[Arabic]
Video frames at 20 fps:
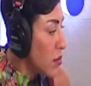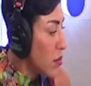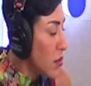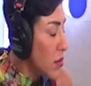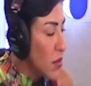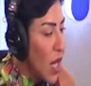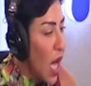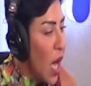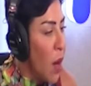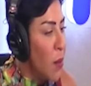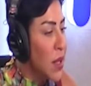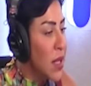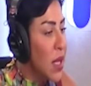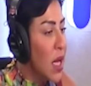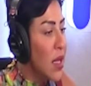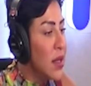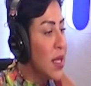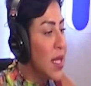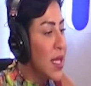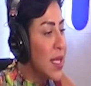عم
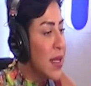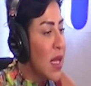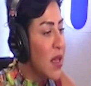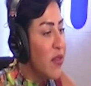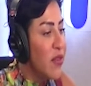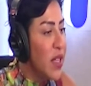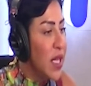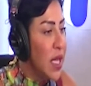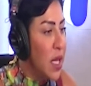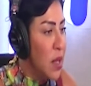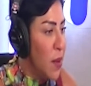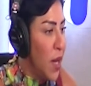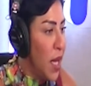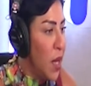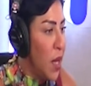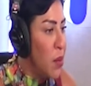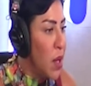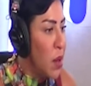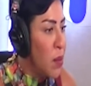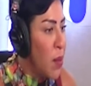تقضي صيفية اللي بحب
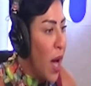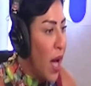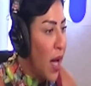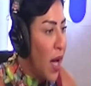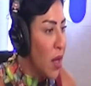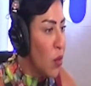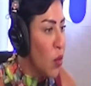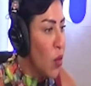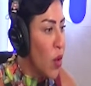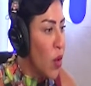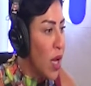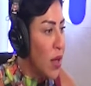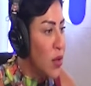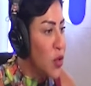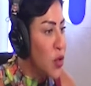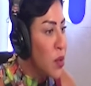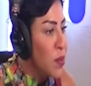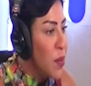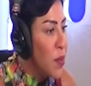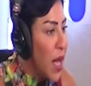البحر
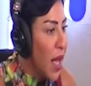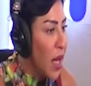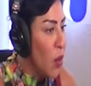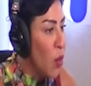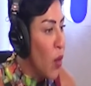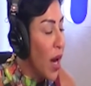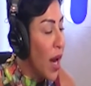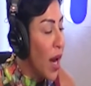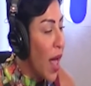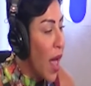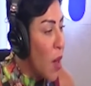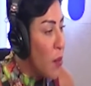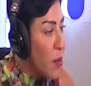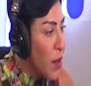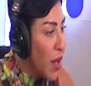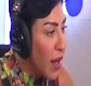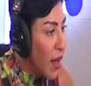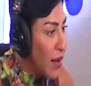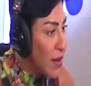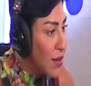والجبال
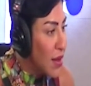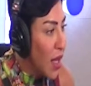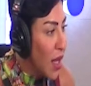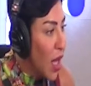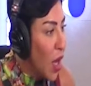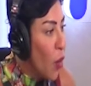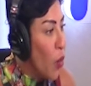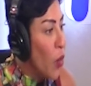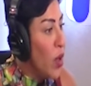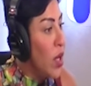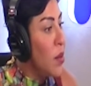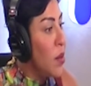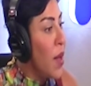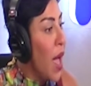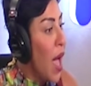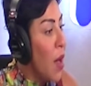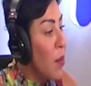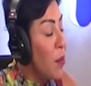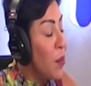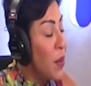والغابات واللي
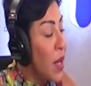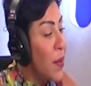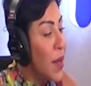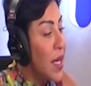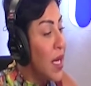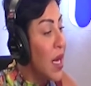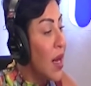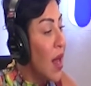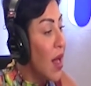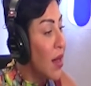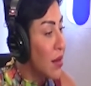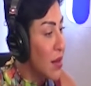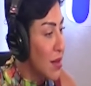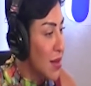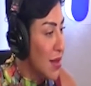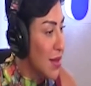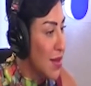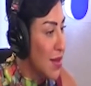بحب كمان الغطس